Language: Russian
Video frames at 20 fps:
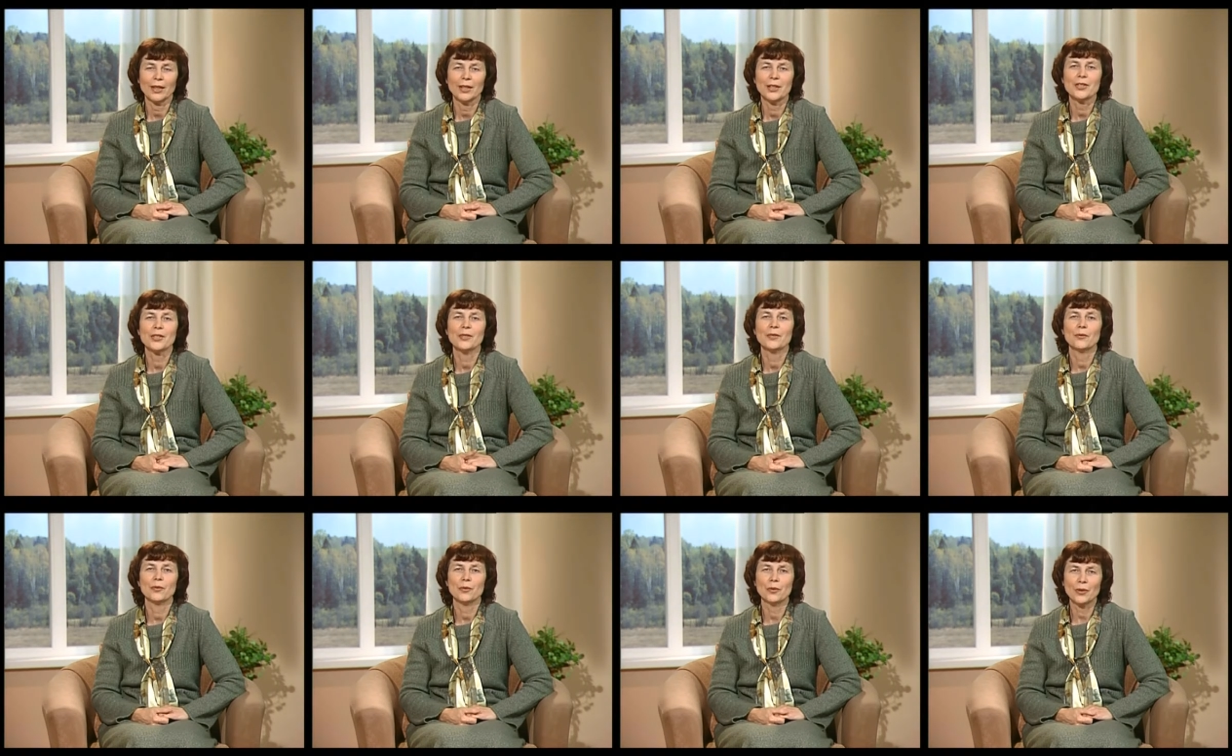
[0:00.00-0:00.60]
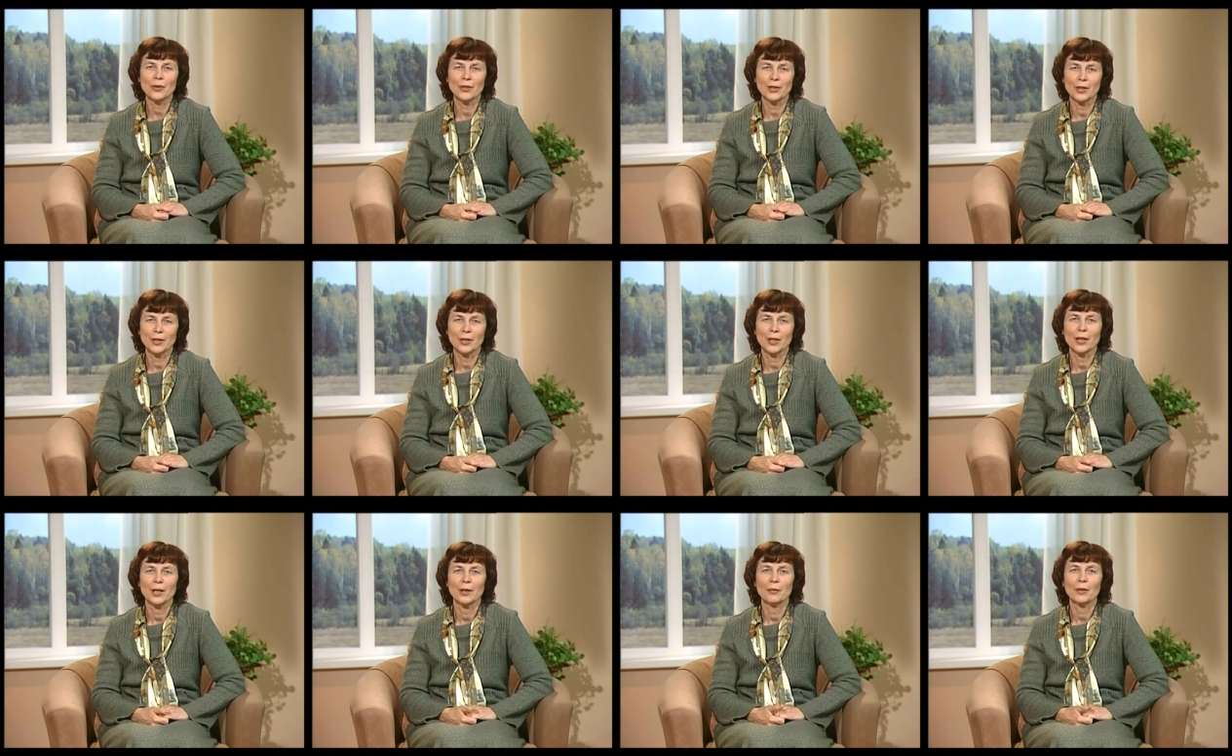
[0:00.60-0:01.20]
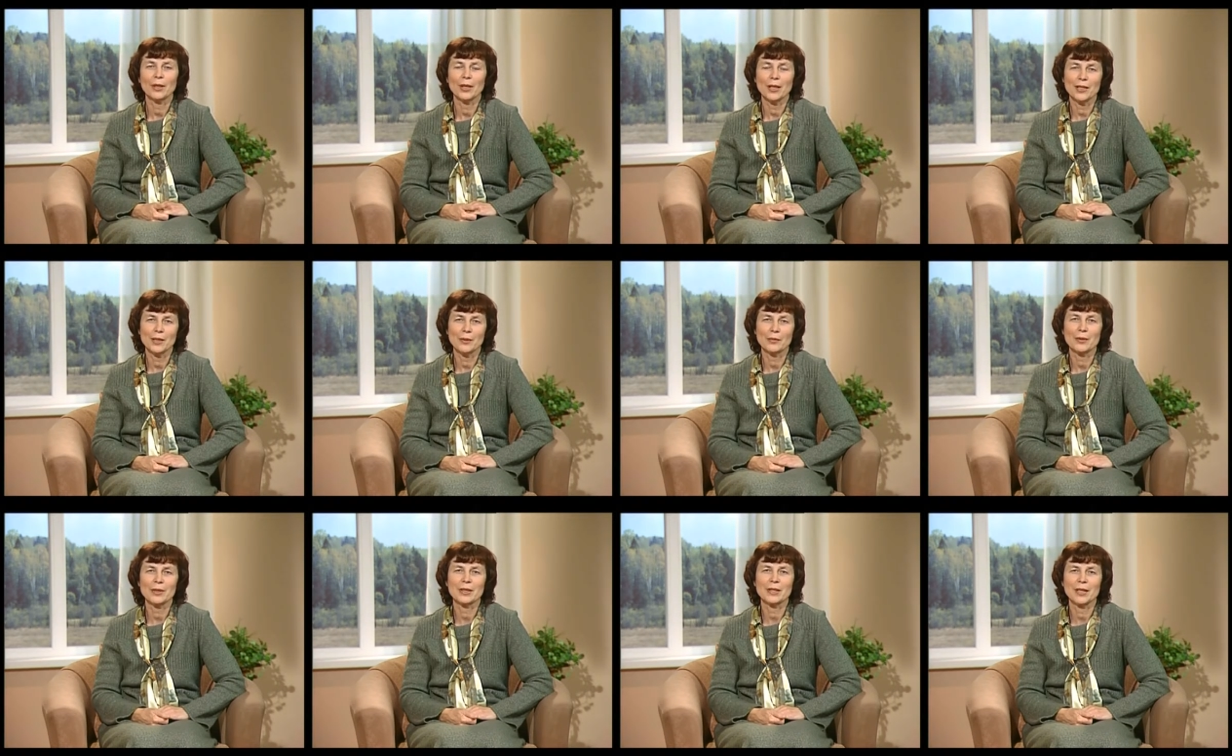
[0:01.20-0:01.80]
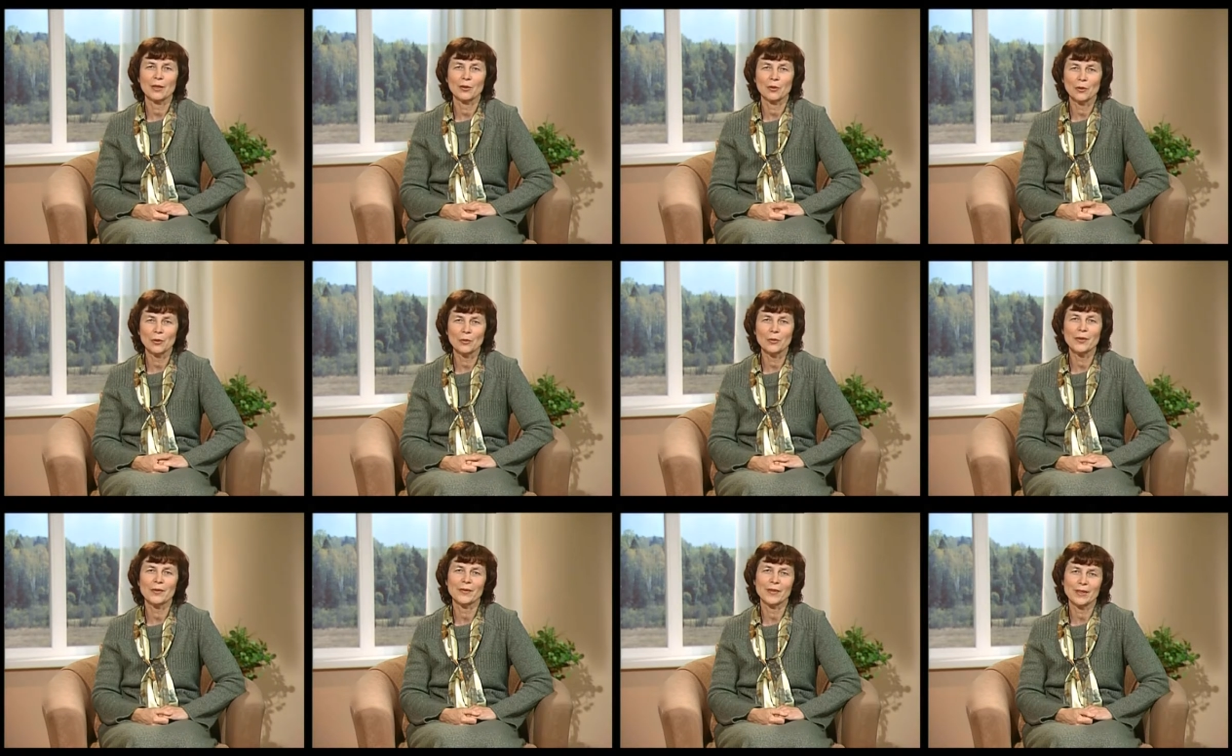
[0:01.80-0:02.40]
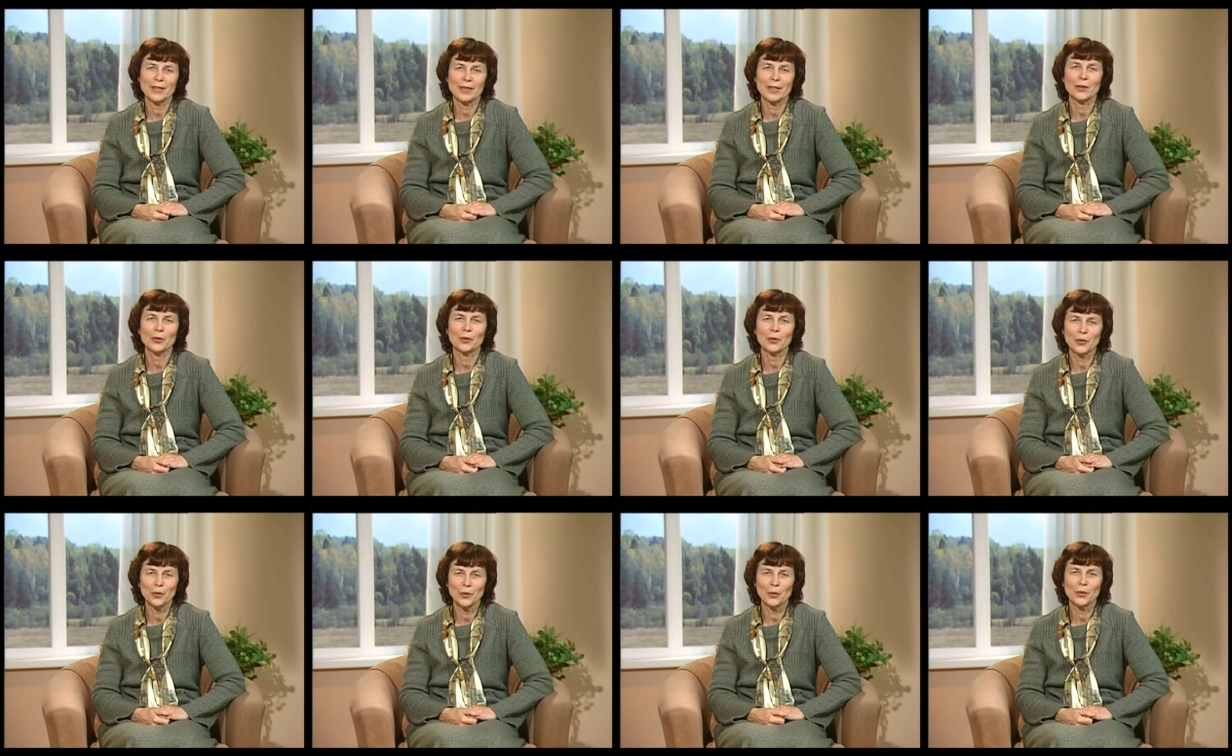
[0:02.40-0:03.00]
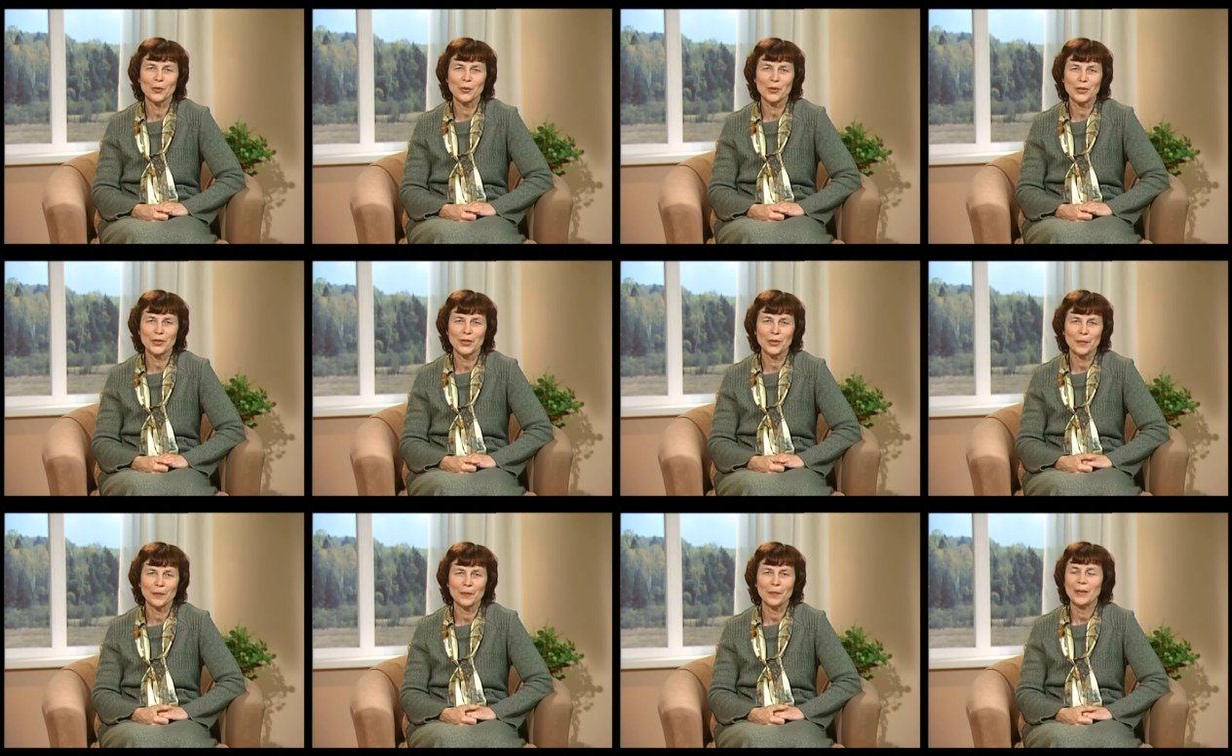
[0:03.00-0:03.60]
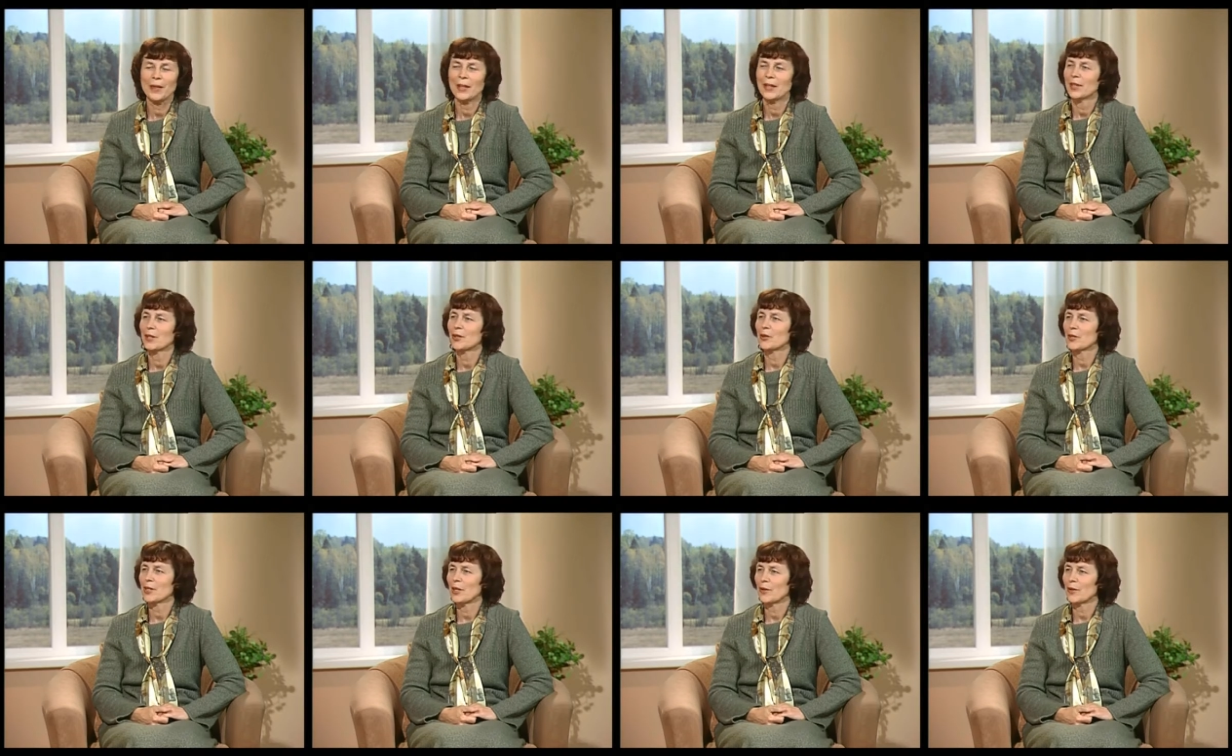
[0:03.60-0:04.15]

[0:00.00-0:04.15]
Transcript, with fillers: И сегодня мы хотим познакомить вас с такой гостьей. Ее